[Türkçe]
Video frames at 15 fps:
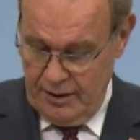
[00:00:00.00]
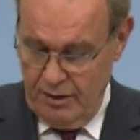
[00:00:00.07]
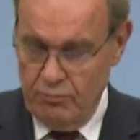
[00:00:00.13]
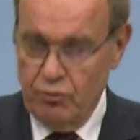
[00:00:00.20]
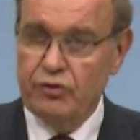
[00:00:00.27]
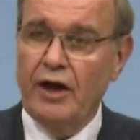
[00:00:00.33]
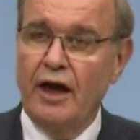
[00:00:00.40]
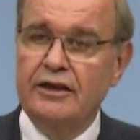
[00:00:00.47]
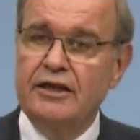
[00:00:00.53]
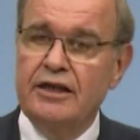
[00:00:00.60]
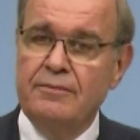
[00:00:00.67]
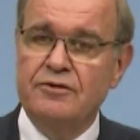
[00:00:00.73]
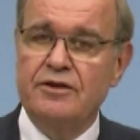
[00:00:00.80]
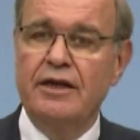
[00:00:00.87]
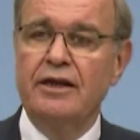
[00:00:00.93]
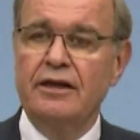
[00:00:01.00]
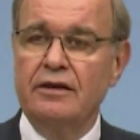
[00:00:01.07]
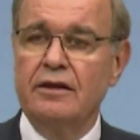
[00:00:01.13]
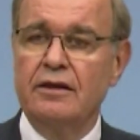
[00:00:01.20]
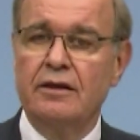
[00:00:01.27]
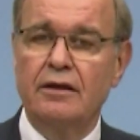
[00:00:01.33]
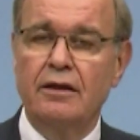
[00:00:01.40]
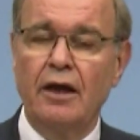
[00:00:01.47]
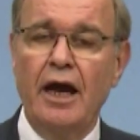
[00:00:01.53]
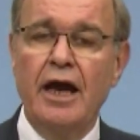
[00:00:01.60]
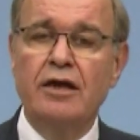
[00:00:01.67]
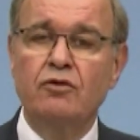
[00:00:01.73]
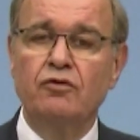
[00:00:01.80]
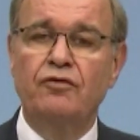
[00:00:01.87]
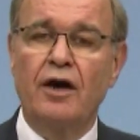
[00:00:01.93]
Bundan kimsenin
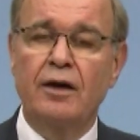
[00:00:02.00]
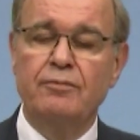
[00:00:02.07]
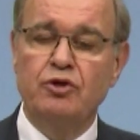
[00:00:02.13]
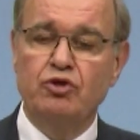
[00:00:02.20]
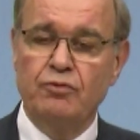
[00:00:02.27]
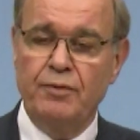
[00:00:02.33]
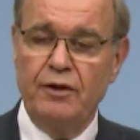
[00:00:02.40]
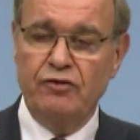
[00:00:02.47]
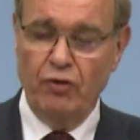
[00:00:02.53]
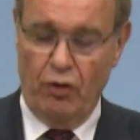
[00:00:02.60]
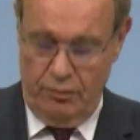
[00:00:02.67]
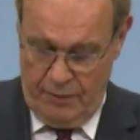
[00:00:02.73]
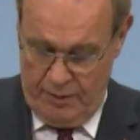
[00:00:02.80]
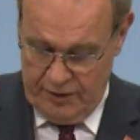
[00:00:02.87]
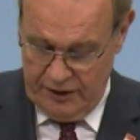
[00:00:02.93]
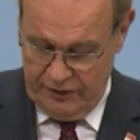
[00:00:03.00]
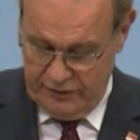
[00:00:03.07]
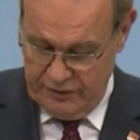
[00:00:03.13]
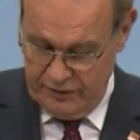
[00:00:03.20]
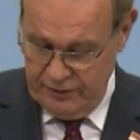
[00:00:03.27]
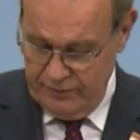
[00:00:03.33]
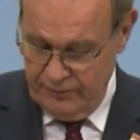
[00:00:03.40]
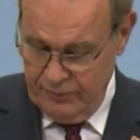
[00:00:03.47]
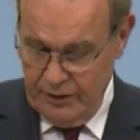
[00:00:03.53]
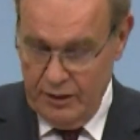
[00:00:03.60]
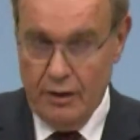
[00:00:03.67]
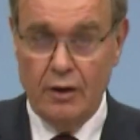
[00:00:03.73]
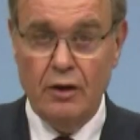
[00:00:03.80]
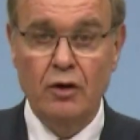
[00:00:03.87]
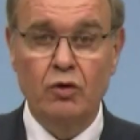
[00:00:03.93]
en ufak bir şüphesi olmamalıdır.
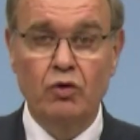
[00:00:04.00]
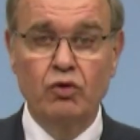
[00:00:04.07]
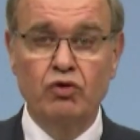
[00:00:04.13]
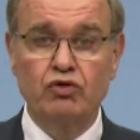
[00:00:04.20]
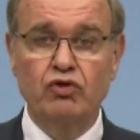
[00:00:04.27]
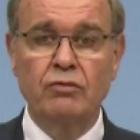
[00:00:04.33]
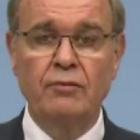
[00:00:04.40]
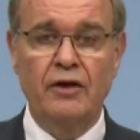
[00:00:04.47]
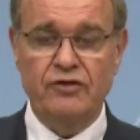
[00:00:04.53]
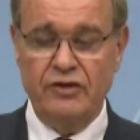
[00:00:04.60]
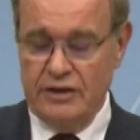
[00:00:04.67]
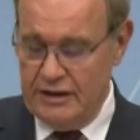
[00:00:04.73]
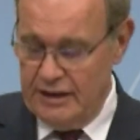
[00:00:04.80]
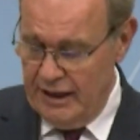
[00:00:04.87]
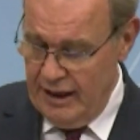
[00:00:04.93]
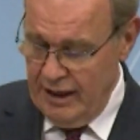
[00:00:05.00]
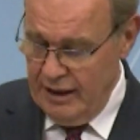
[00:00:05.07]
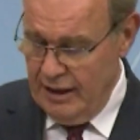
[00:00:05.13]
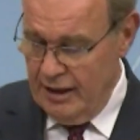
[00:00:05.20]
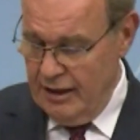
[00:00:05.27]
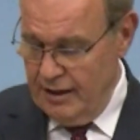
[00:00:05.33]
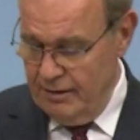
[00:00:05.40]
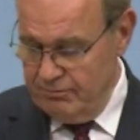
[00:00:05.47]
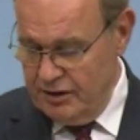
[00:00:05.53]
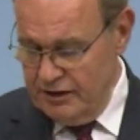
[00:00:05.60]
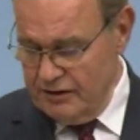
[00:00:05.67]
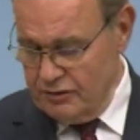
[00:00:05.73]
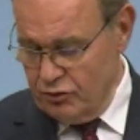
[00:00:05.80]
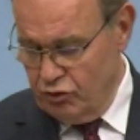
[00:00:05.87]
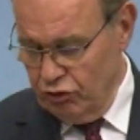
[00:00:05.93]
Unutulmasın ki
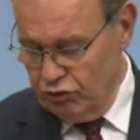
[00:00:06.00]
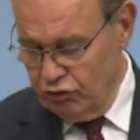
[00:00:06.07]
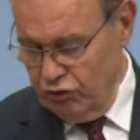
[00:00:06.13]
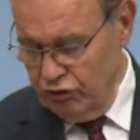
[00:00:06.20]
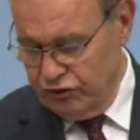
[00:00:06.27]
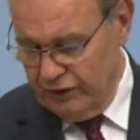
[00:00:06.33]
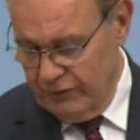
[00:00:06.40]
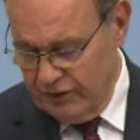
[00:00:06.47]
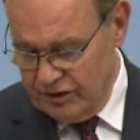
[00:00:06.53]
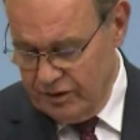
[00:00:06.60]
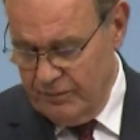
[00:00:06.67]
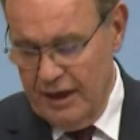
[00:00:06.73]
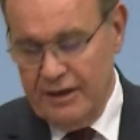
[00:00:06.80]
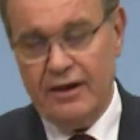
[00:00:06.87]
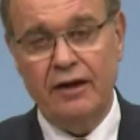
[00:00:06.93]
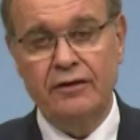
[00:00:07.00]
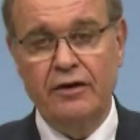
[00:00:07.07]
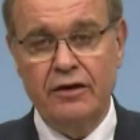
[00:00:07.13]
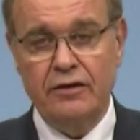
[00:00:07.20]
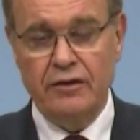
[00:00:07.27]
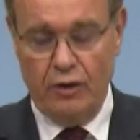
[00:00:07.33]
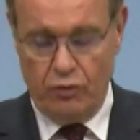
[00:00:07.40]
biz Kurtuluş Savaşı meydanlarında